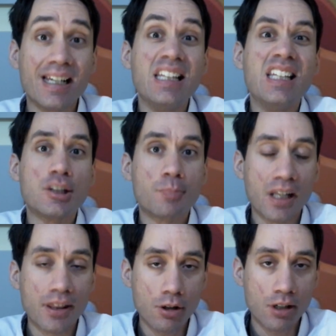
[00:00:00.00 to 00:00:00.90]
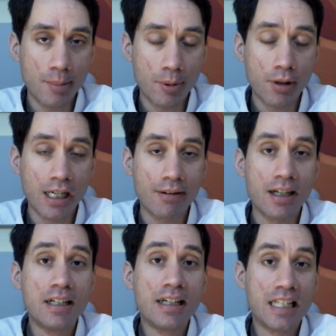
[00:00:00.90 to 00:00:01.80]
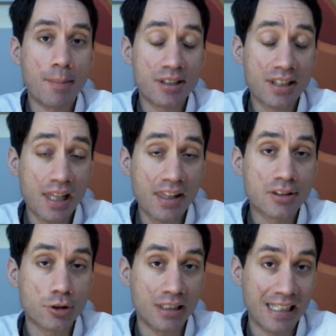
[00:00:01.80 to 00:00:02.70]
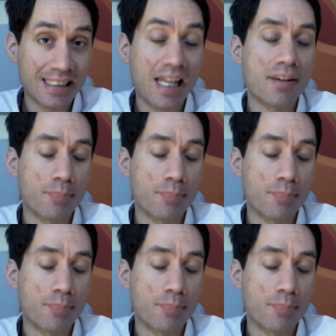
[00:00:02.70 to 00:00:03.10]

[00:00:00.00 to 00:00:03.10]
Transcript: el desprecio que le provocaba la presencia de estos en la sala de